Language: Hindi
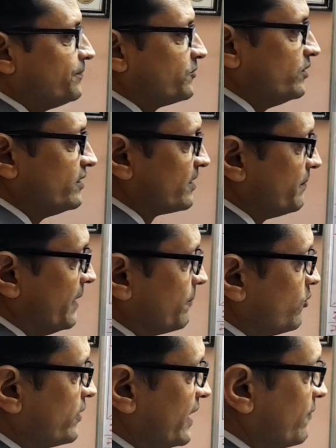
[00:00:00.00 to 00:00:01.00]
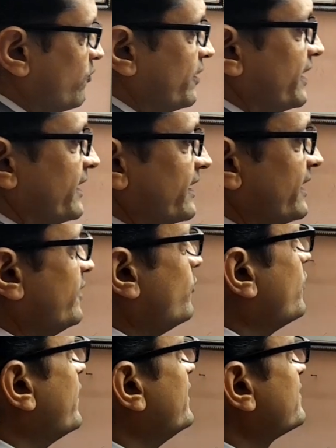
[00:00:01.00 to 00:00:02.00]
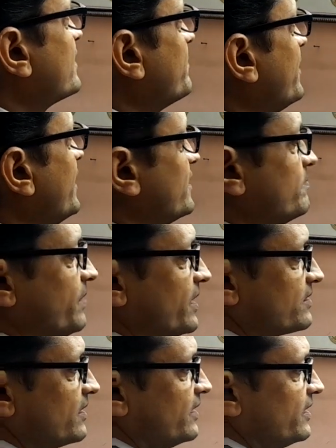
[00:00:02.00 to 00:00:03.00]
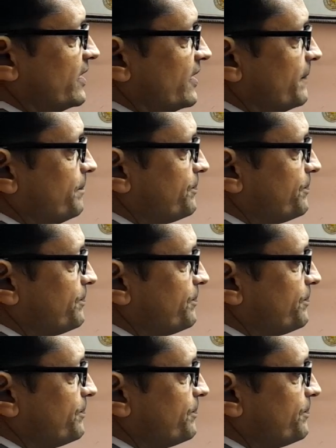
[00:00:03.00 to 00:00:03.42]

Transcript: तो ये समय आपको केयरफुल रहने के लिए होगा इसके बाद बात करेंगे